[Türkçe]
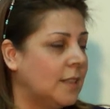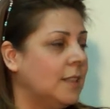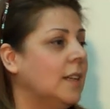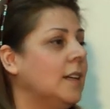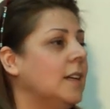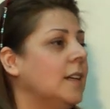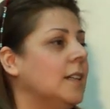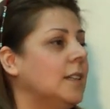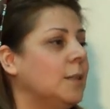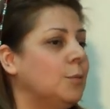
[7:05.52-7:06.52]
da
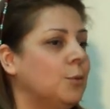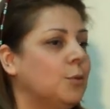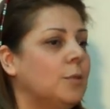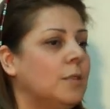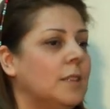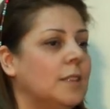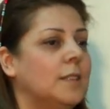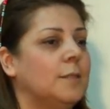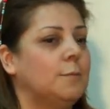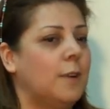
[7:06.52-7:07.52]
e, bunu
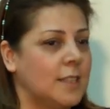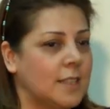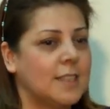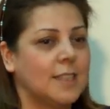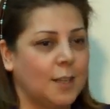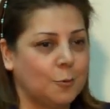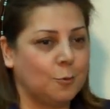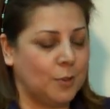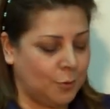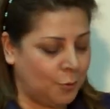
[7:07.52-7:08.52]
e, fazlasıyla
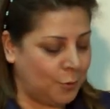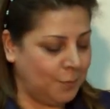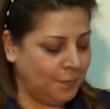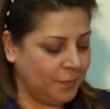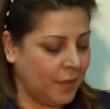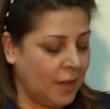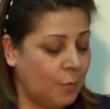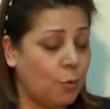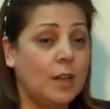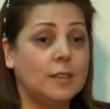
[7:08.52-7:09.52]
kullanıyorum.
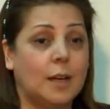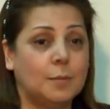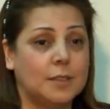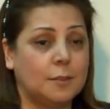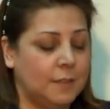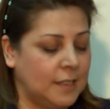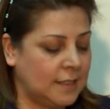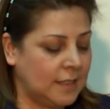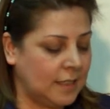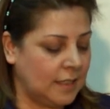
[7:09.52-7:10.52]
Bu anlamda da
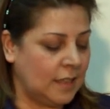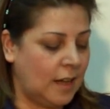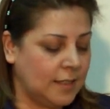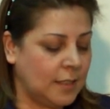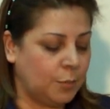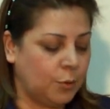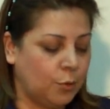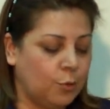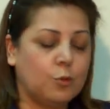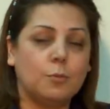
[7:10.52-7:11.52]
fikri altyapıyı
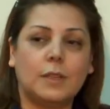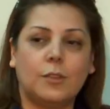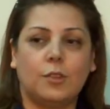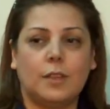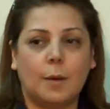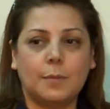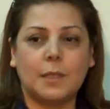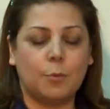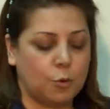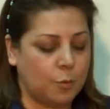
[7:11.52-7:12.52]
oluşturmak için
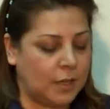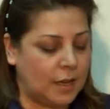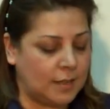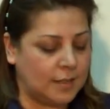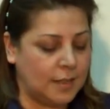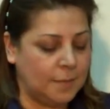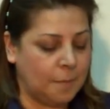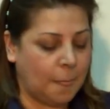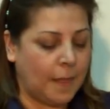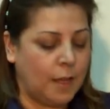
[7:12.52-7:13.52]
yaptığım okumalarda
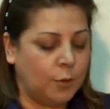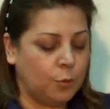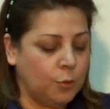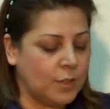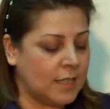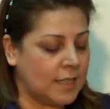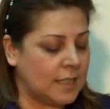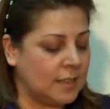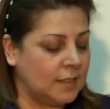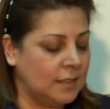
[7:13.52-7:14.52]
3
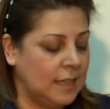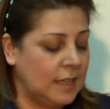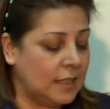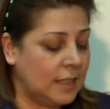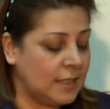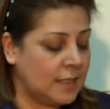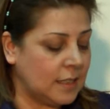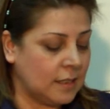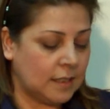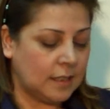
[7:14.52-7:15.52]
sayısının
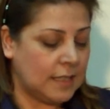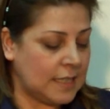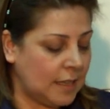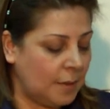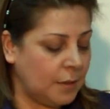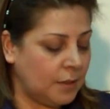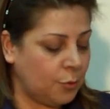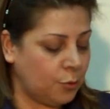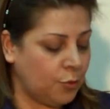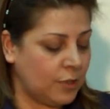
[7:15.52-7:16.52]
klasik İslam
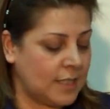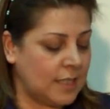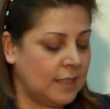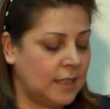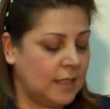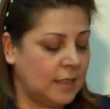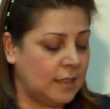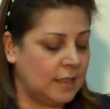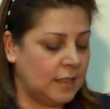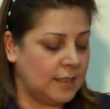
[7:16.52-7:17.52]
düşüncesinde
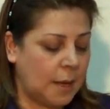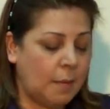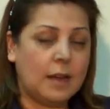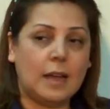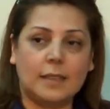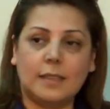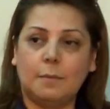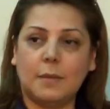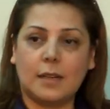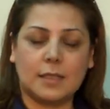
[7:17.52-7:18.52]
e, temel
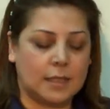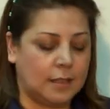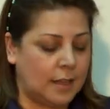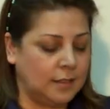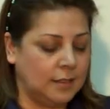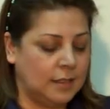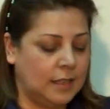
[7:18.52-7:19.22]
erdemler sayılan